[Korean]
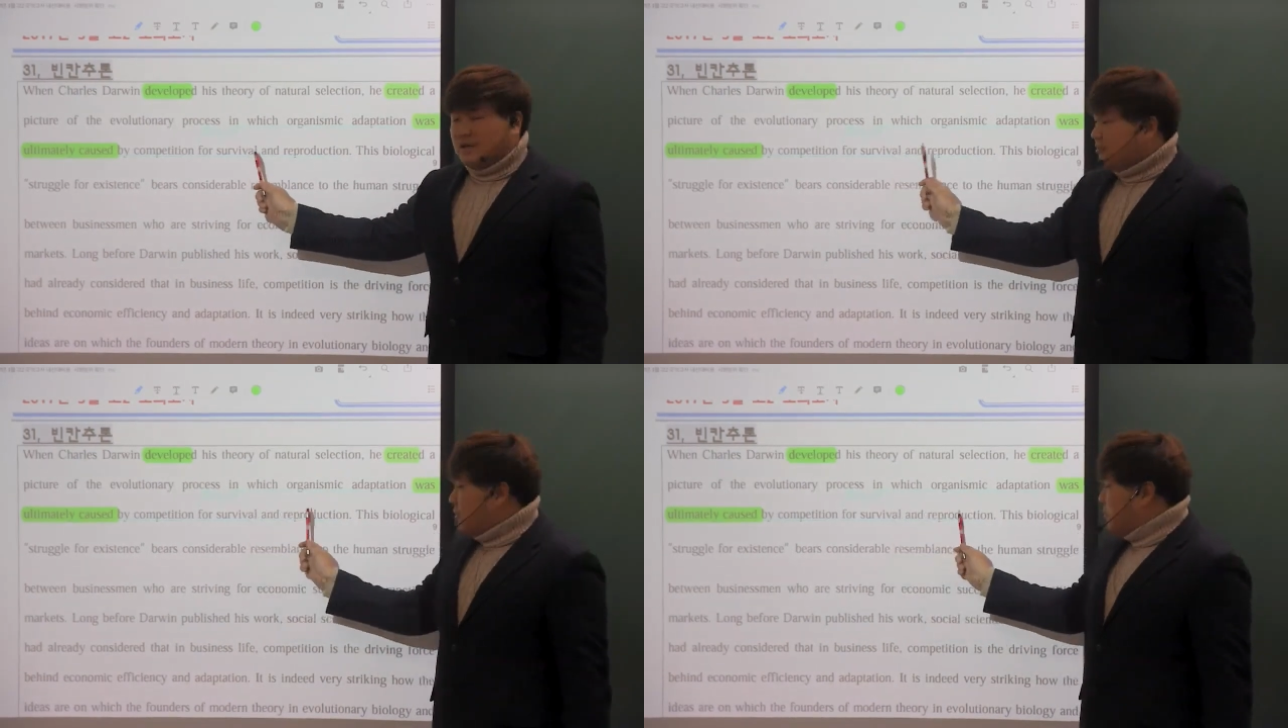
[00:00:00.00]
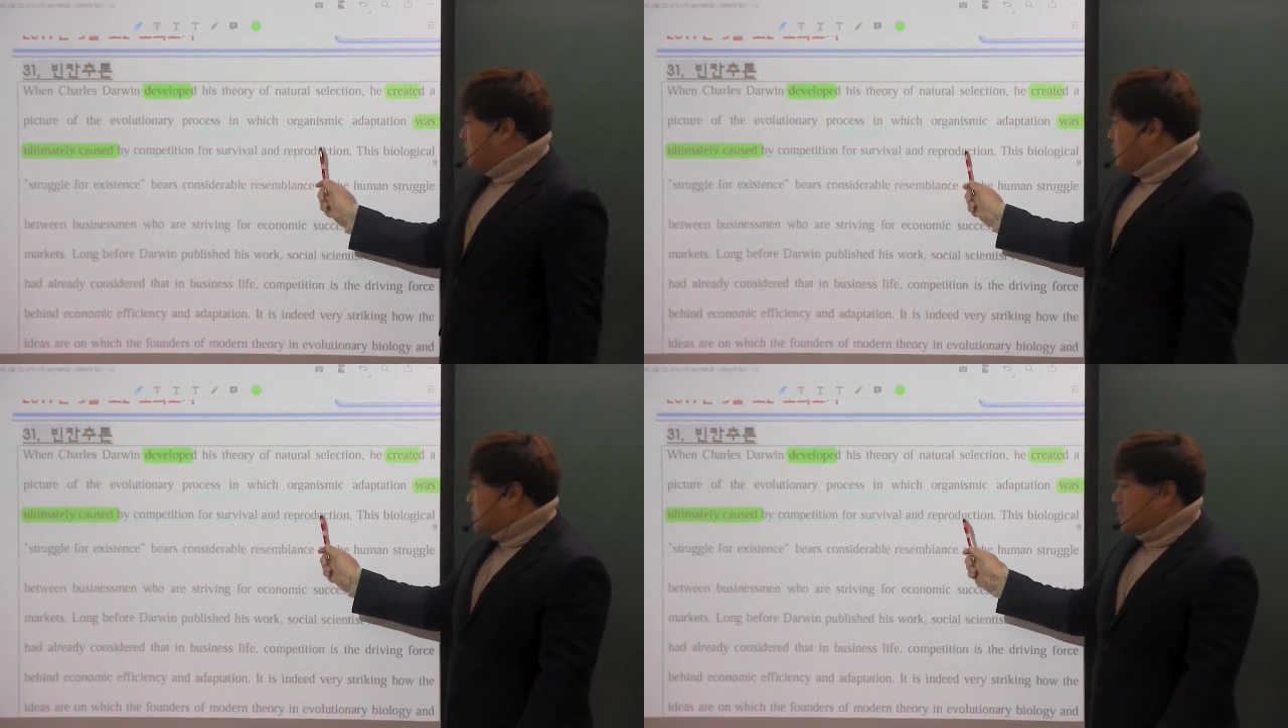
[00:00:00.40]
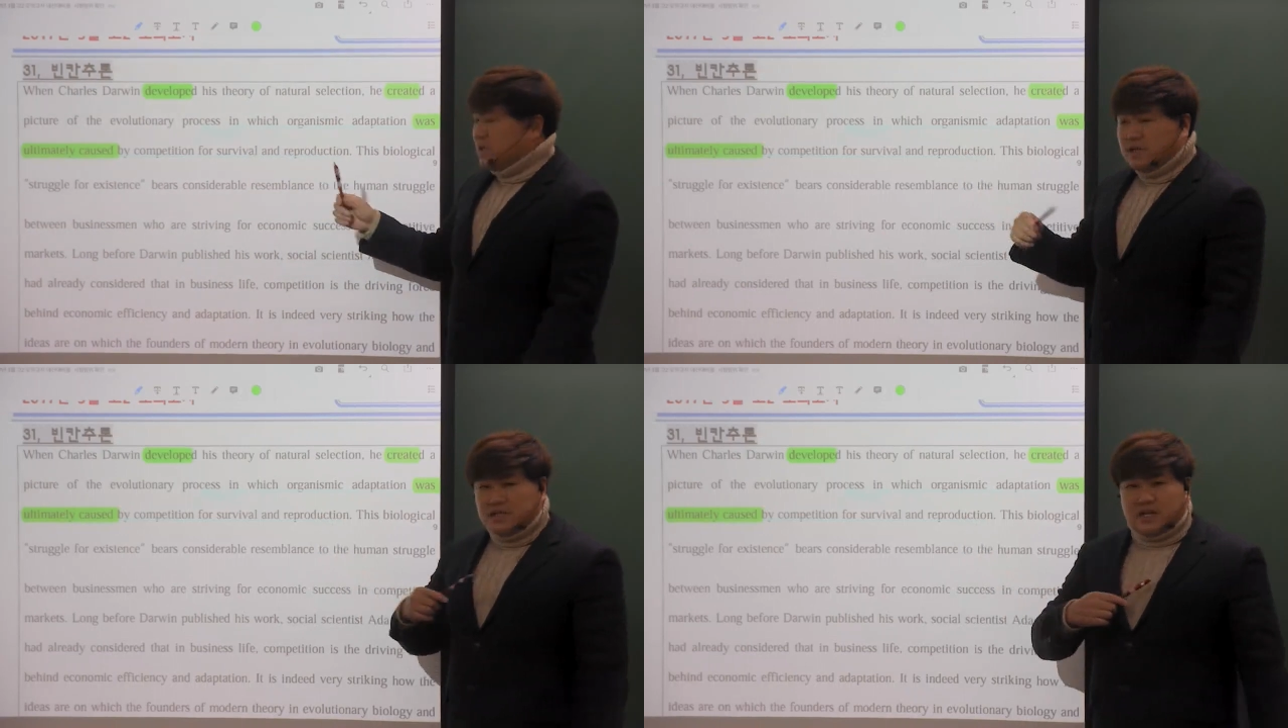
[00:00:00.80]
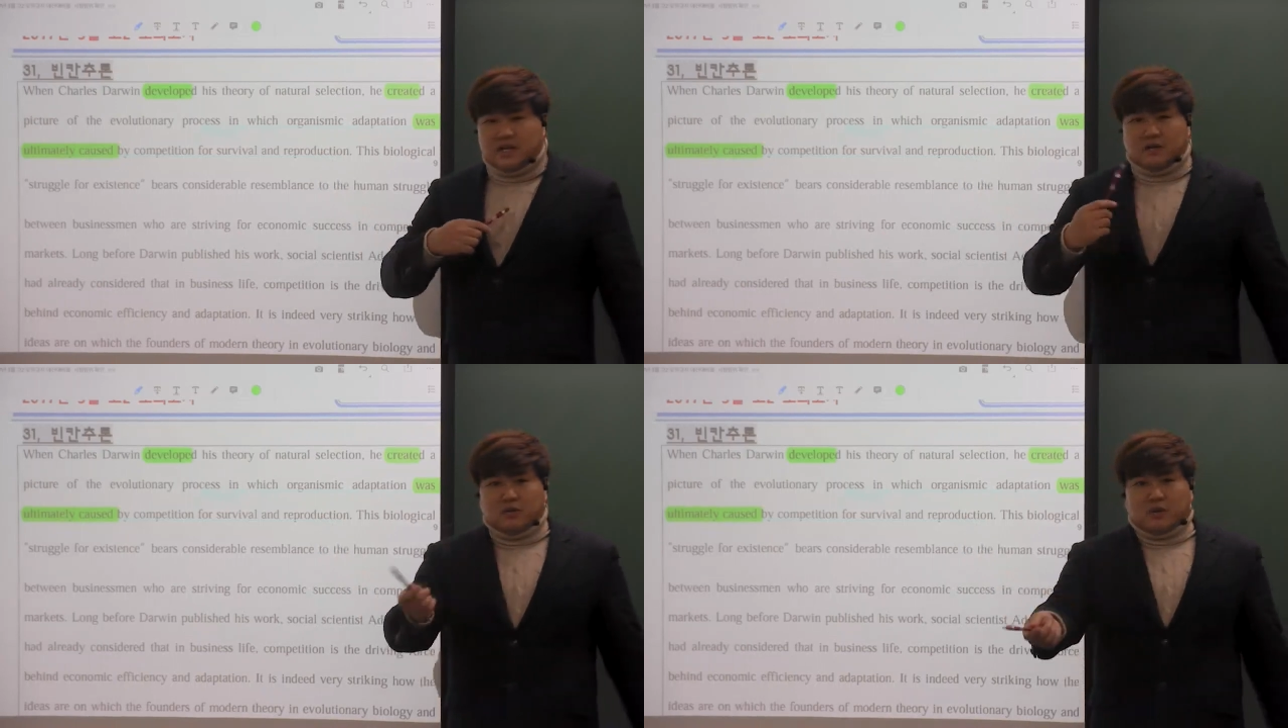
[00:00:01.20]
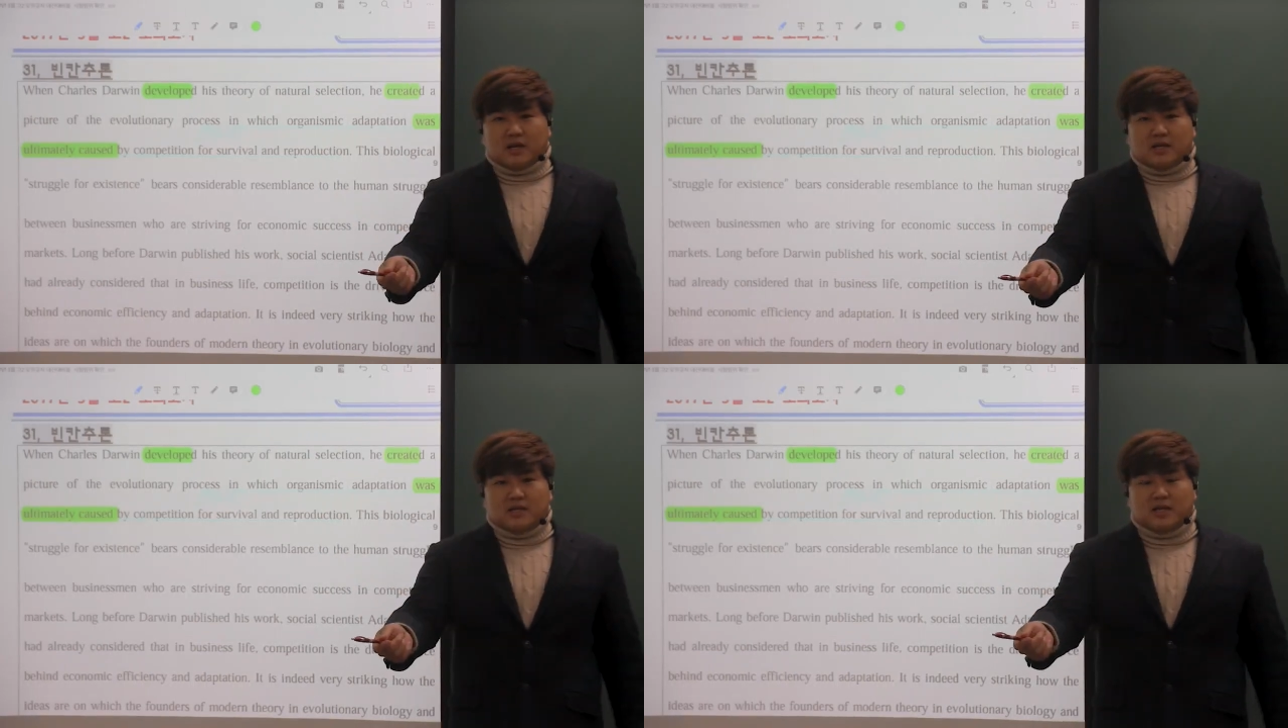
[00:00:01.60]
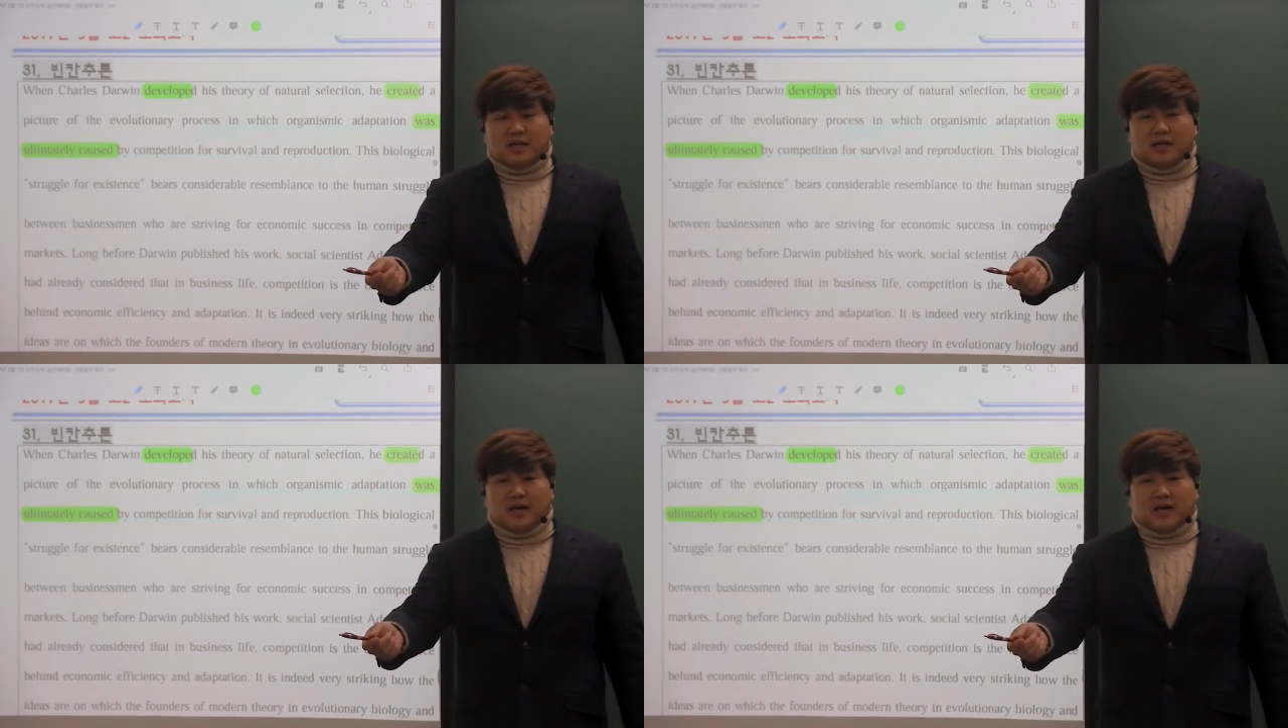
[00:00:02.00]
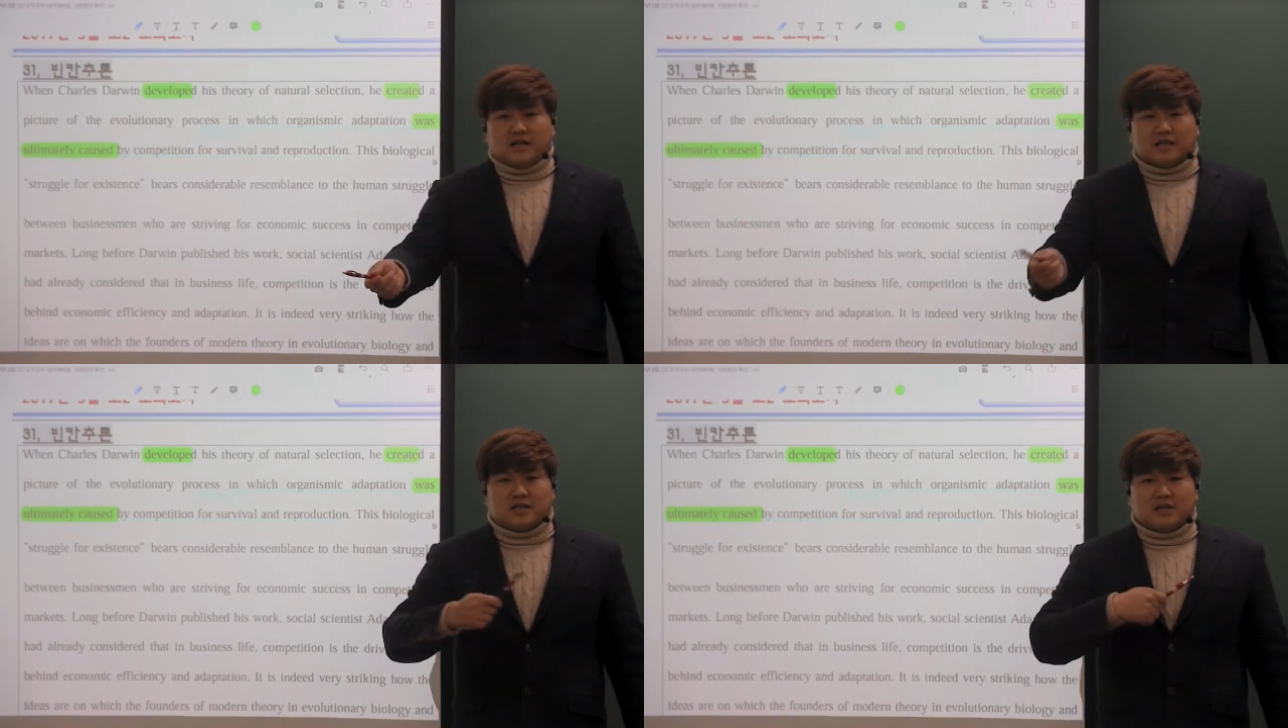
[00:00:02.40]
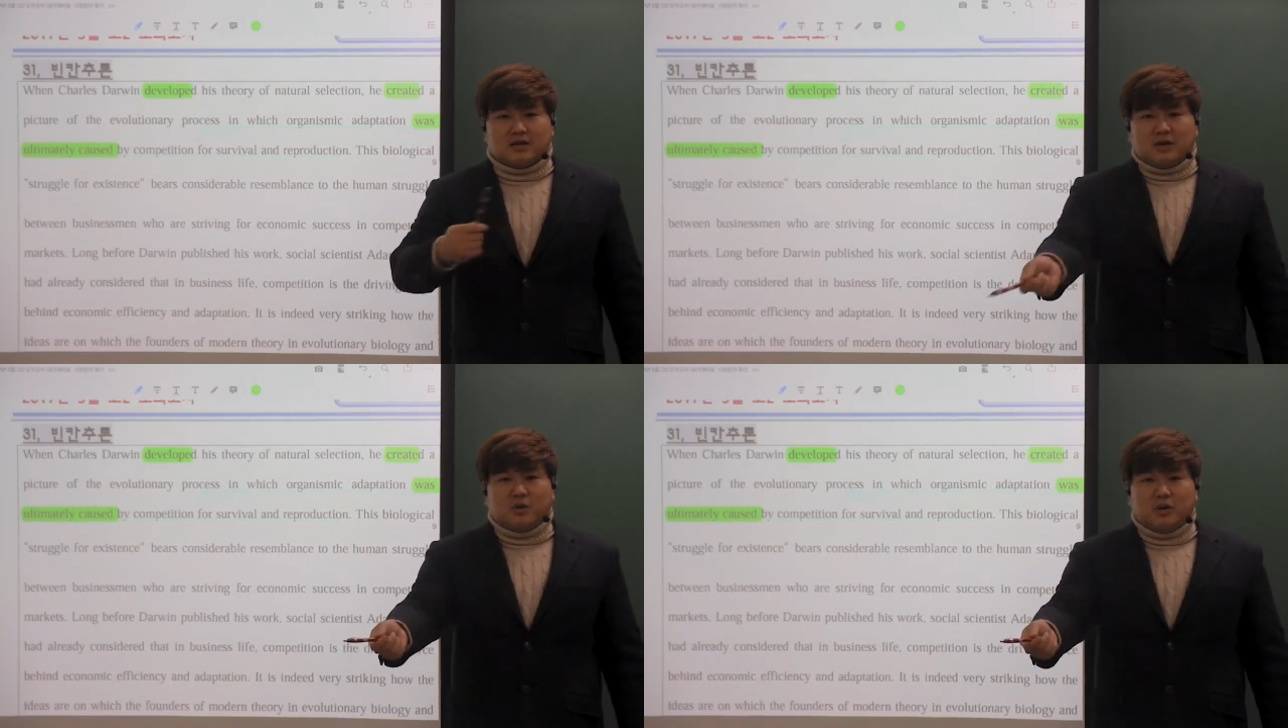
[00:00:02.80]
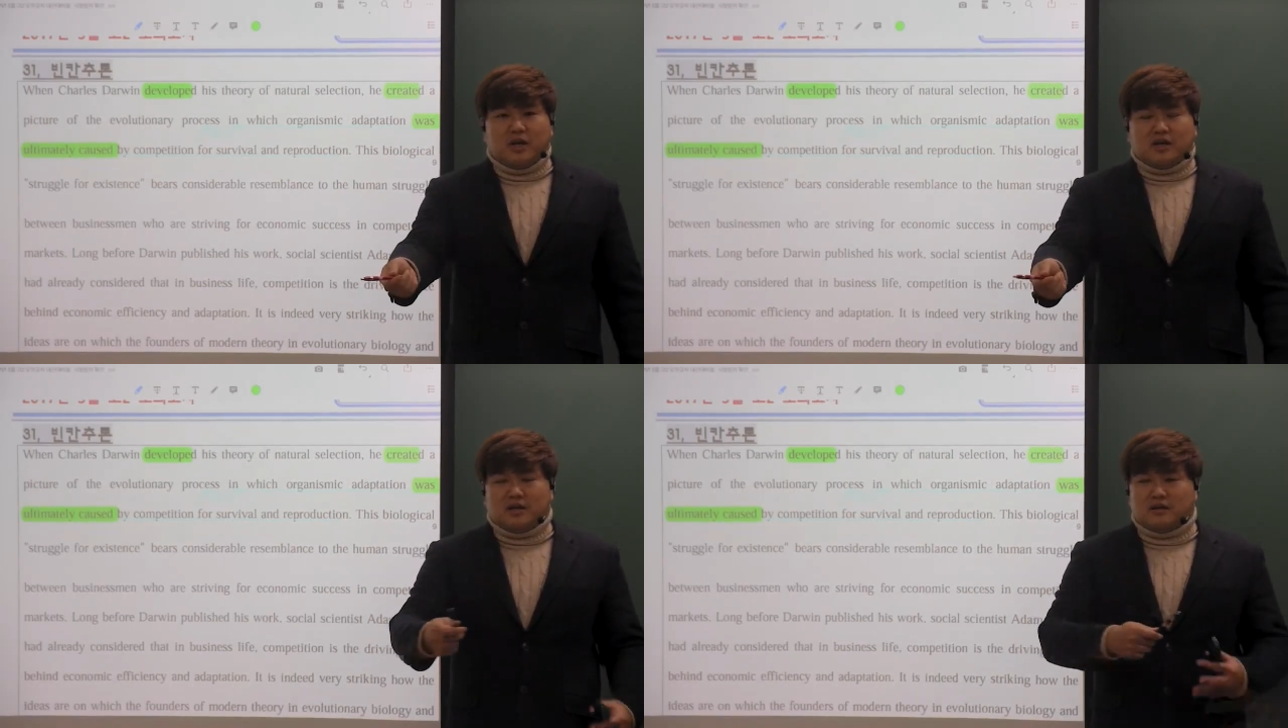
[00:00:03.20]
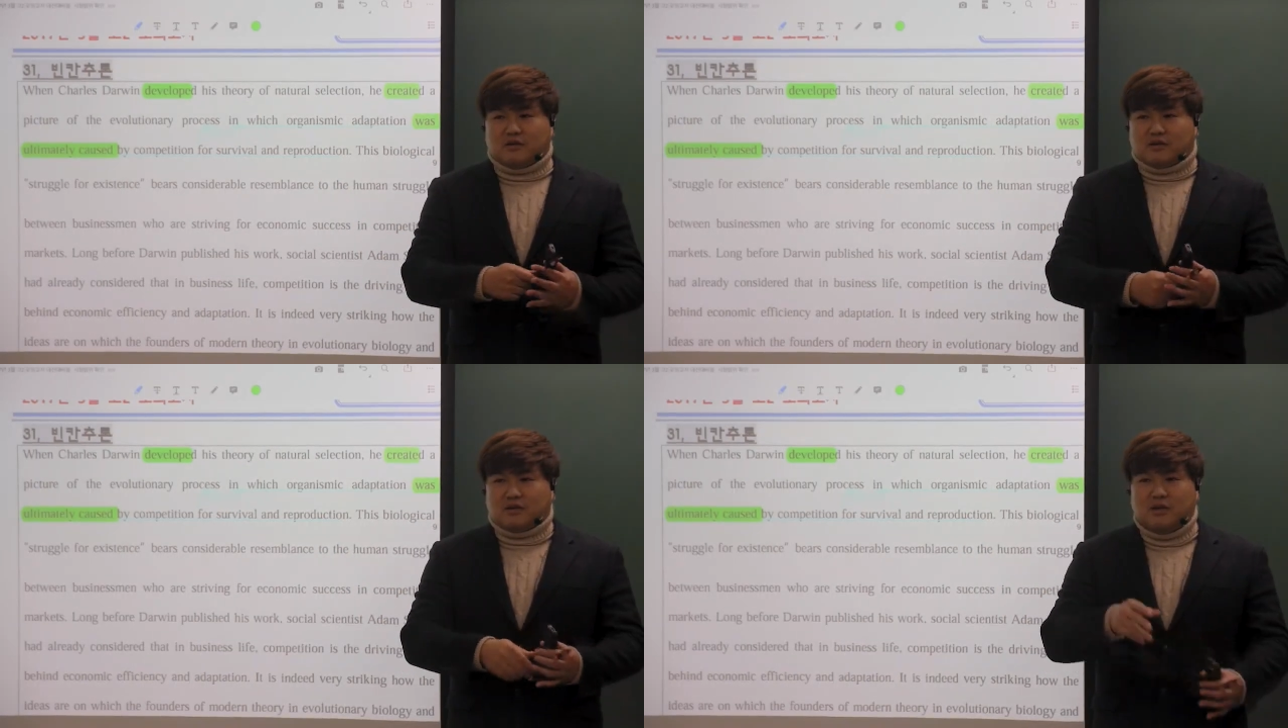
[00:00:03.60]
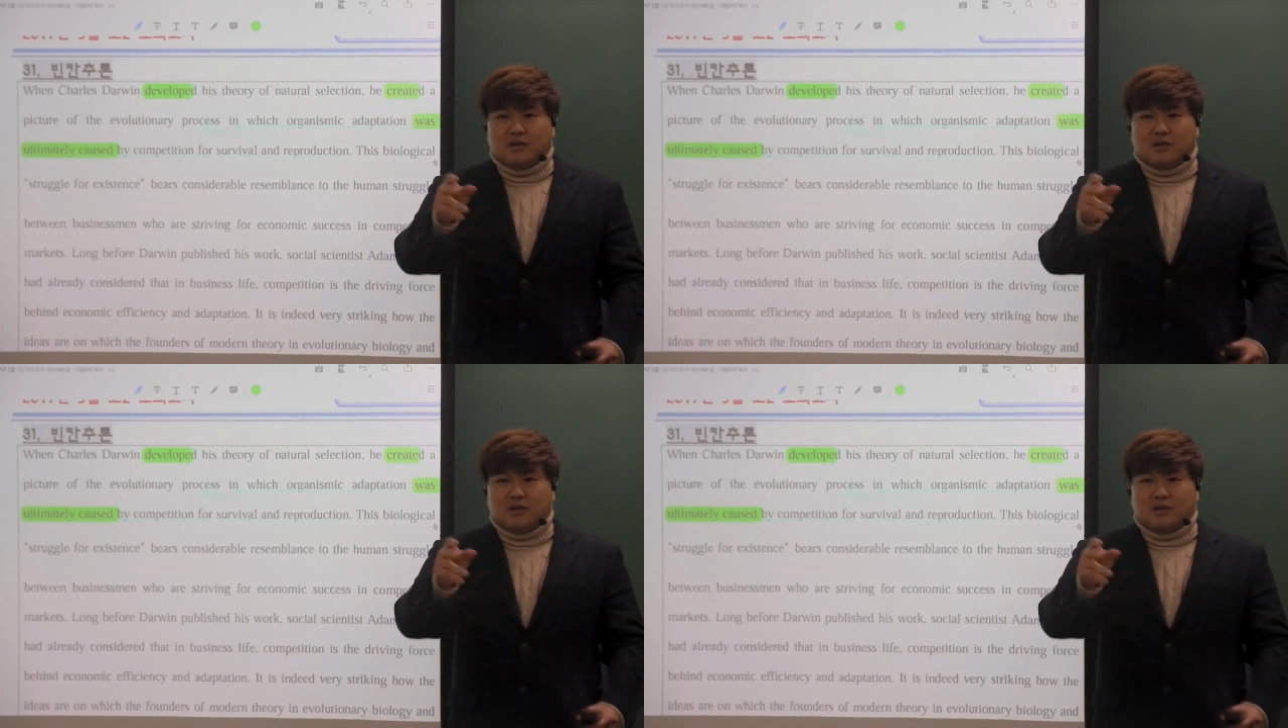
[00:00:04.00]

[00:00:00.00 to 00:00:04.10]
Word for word: reproduction 자기랑 똑같은 새끼를 낳아야 되잖아요. 결혼해야 되는 거죠.